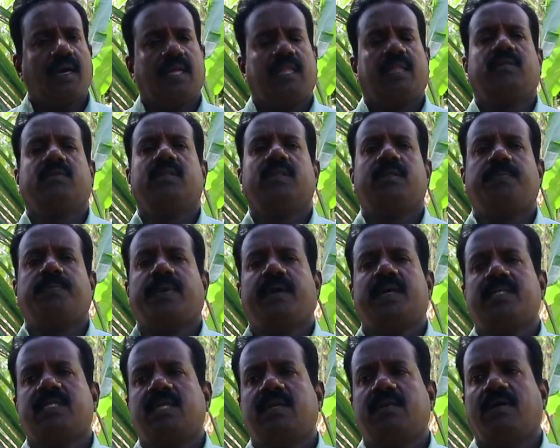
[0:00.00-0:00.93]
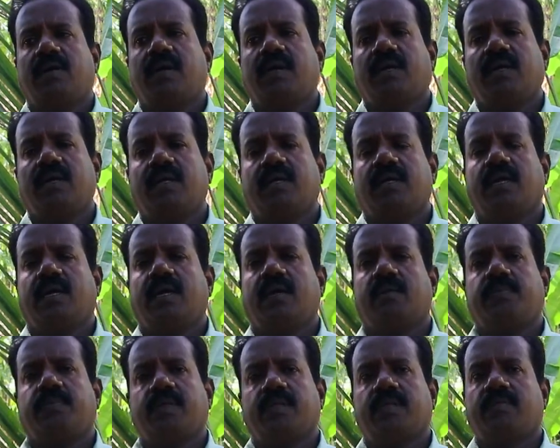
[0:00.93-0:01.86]
அதை வந்து பாசன வயலுக்கு
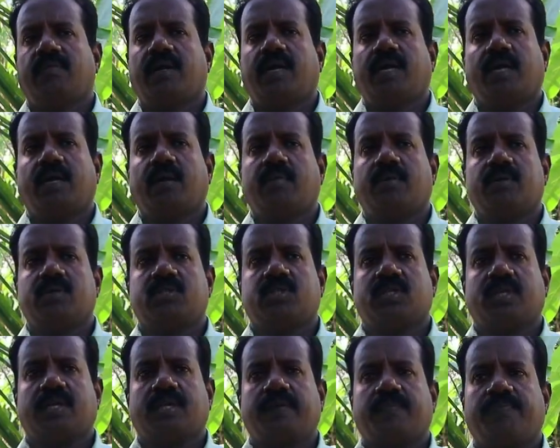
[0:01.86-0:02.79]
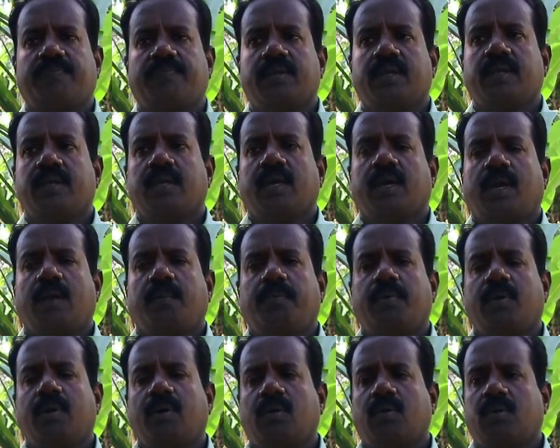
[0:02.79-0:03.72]
அனுப்புகிறத வழக்கமாக வச்சுருக்கிறேன்
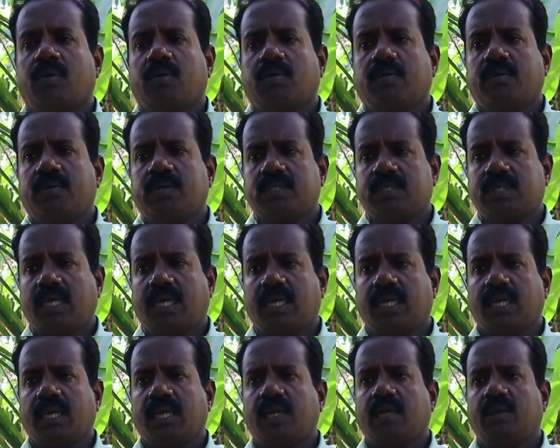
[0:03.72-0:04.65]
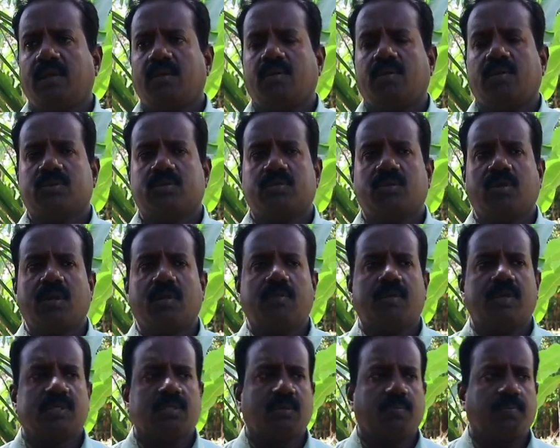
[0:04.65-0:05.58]
அப்போது ஒரு விவசாயி ஒரு சூட
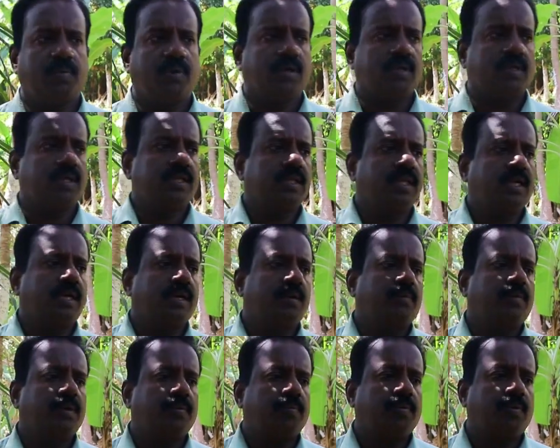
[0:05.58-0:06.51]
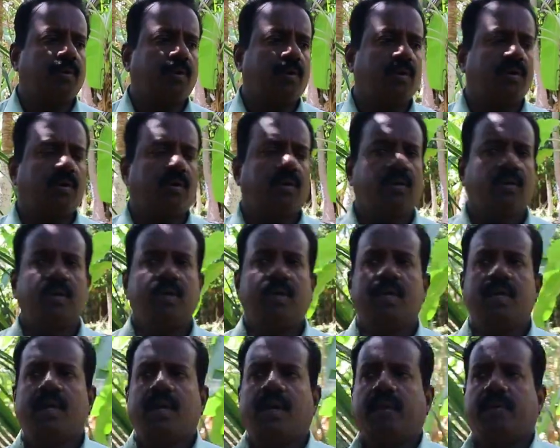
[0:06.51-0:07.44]
மனசை போடுறதா இருந்தால் எப்படி போடணும்
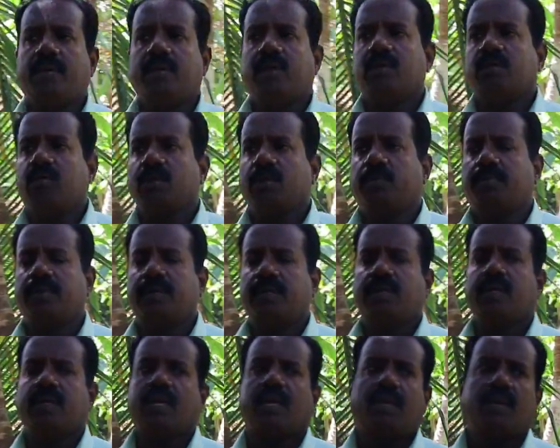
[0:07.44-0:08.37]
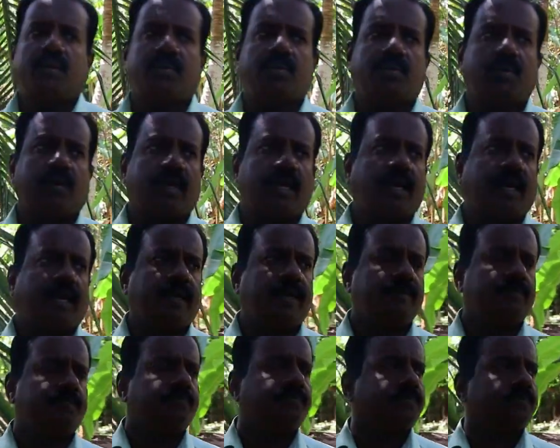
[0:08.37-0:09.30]
அப்படின்றது ஒரு பெரிய கேள்விக்குறி ஏன்னா
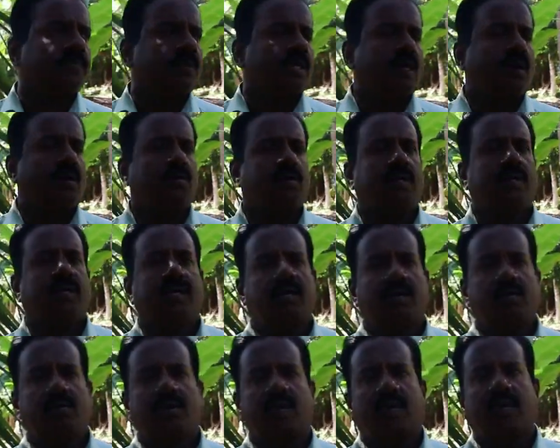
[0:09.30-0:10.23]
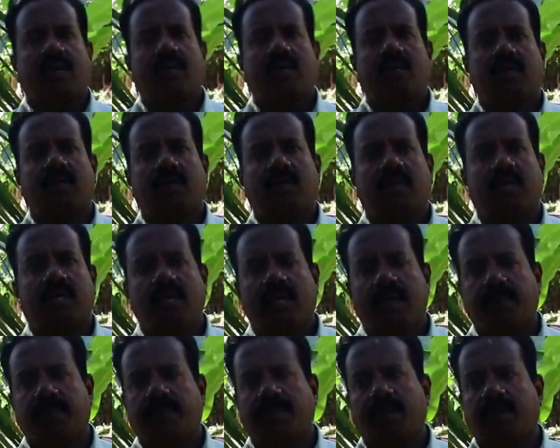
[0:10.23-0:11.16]
அவங்களுக்கு எருவு கிடைக்கணும் அது
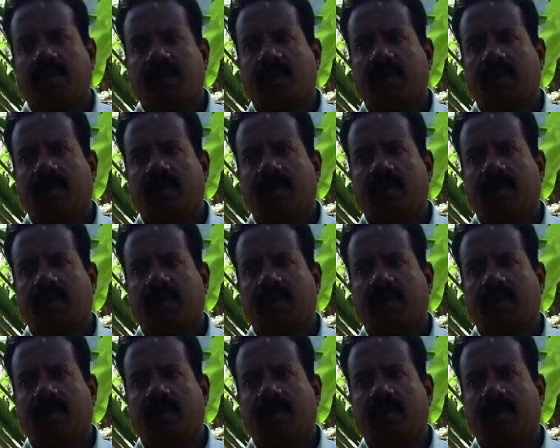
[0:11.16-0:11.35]
ஈரப்பதம்